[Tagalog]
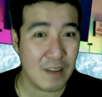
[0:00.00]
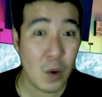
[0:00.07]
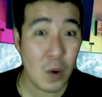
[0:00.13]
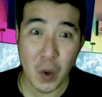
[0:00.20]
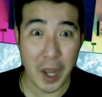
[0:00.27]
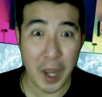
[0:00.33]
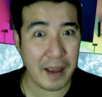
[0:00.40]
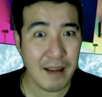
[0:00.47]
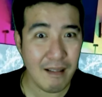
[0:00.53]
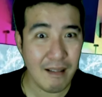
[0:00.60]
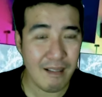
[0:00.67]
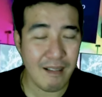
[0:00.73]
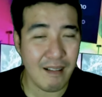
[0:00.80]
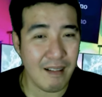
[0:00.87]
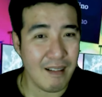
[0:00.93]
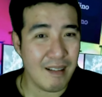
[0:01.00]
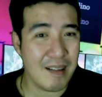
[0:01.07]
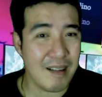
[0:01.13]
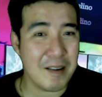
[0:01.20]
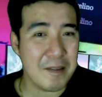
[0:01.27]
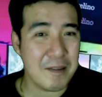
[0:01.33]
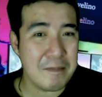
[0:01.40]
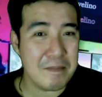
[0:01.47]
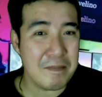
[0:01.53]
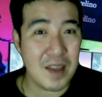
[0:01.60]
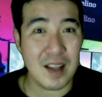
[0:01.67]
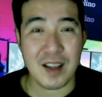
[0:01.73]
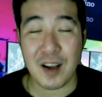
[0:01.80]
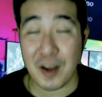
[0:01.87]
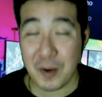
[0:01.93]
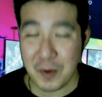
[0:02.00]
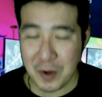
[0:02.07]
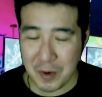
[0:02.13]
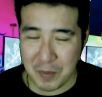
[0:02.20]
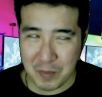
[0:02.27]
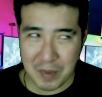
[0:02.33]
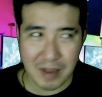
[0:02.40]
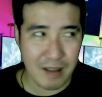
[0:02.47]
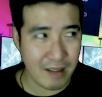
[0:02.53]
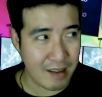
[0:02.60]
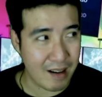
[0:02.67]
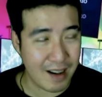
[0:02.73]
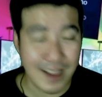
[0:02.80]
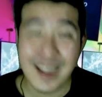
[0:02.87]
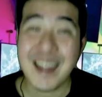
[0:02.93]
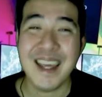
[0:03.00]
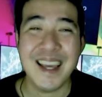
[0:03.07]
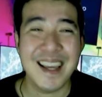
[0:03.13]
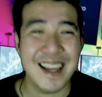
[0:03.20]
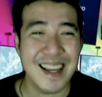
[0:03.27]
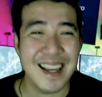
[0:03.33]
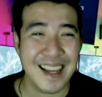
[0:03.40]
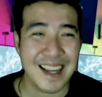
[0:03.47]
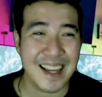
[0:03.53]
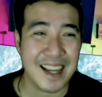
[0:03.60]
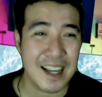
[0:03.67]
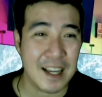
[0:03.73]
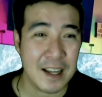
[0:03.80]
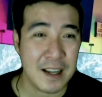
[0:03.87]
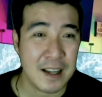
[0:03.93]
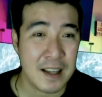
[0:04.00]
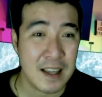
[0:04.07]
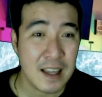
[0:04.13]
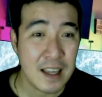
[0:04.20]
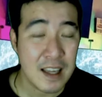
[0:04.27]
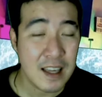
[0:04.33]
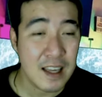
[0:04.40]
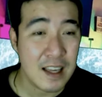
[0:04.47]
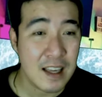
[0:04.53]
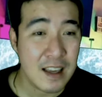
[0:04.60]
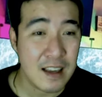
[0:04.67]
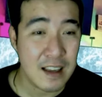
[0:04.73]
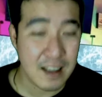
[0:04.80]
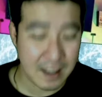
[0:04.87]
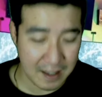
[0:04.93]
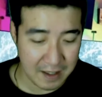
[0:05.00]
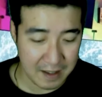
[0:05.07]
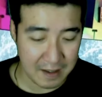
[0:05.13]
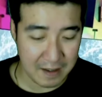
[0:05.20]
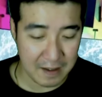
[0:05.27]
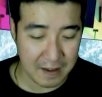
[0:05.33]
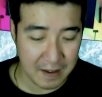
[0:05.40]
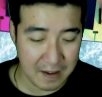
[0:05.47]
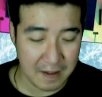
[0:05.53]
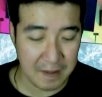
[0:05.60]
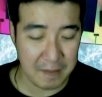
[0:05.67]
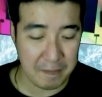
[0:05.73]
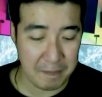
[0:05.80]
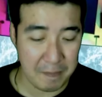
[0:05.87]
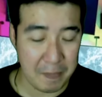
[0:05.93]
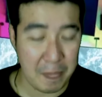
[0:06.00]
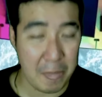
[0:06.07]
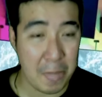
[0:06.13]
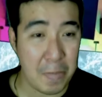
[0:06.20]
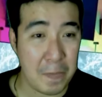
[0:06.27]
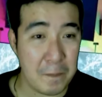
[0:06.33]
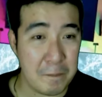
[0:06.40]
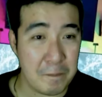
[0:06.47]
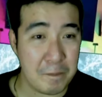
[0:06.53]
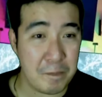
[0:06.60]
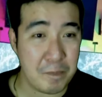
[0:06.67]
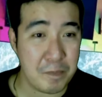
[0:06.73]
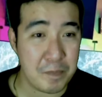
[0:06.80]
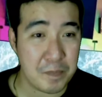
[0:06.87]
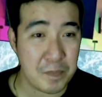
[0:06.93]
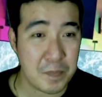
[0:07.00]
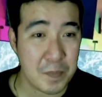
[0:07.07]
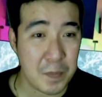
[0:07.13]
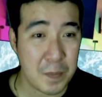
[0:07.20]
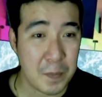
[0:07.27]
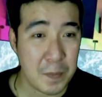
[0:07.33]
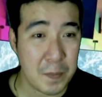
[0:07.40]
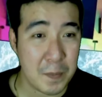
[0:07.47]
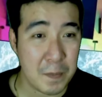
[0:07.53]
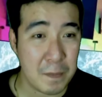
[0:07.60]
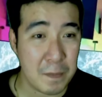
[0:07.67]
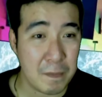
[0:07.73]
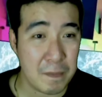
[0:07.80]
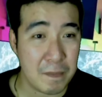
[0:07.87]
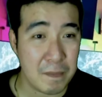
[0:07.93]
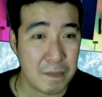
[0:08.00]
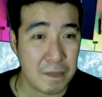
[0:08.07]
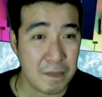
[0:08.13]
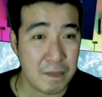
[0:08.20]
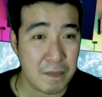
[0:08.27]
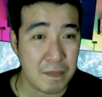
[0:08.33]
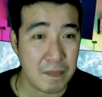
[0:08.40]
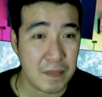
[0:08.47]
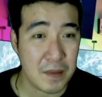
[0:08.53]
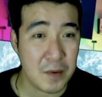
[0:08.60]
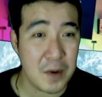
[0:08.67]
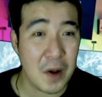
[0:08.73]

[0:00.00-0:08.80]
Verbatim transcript: Okay. E di kayo nang masaya. And uh, Miss Sara Geronimo. All right, beautiful performances.